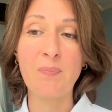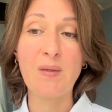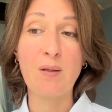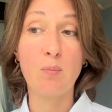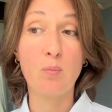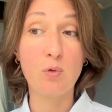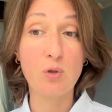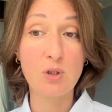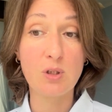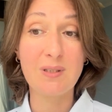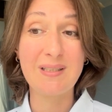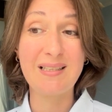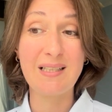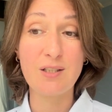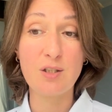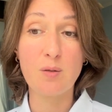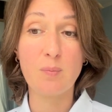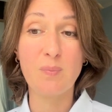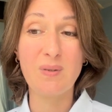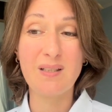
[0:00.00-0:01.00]
Может
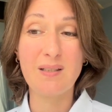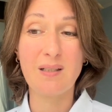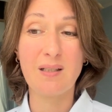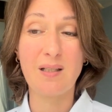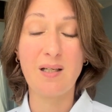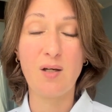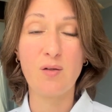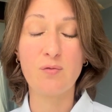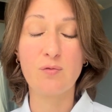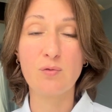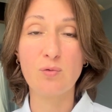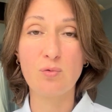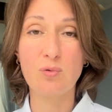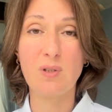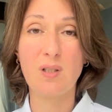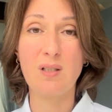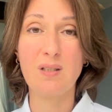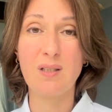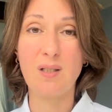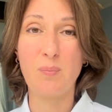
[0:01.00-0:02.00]
даже быть такая
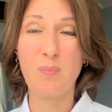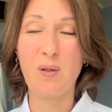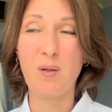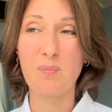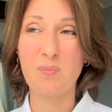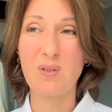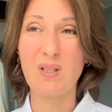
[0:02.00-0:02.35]
внутренняя прям